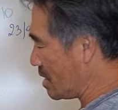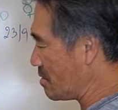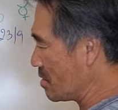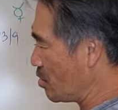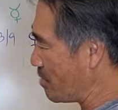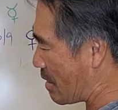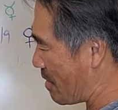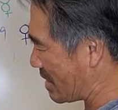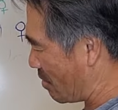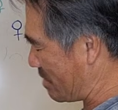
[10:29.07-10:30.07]
cái những khúc này
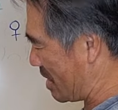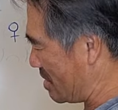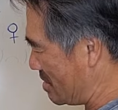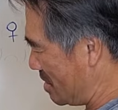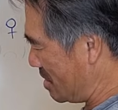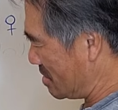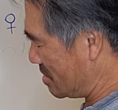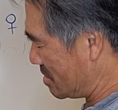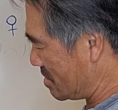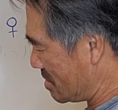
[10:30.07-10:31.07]
quan trọng nè
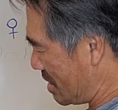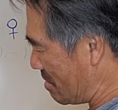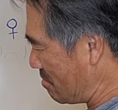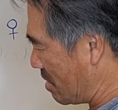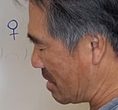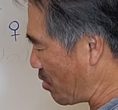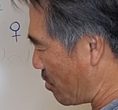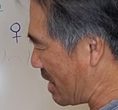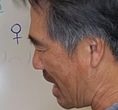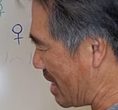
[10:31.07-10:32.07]
tháng 10 tháng 1
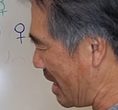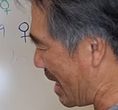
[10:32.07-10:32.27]
12 á,